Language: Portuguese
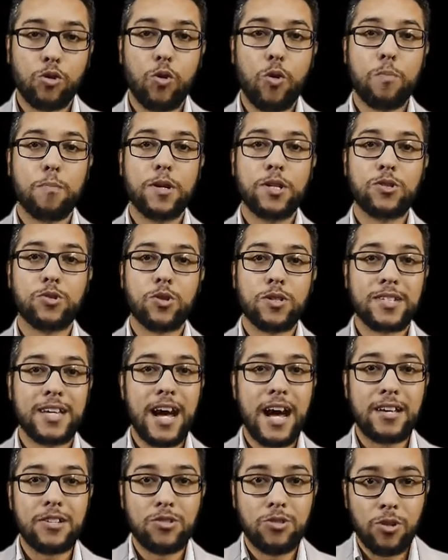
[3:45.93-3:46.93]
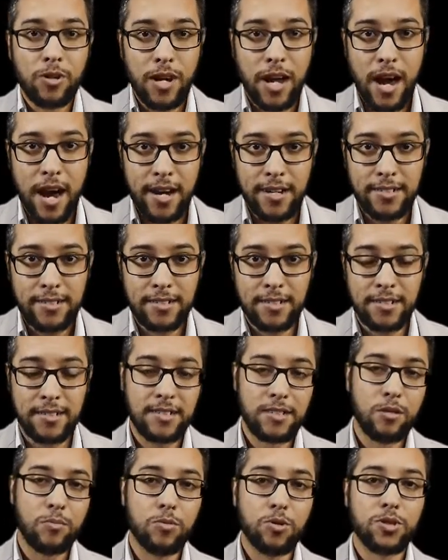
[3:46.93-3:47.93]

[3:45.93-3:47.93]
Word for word: com pessoas racionais que estão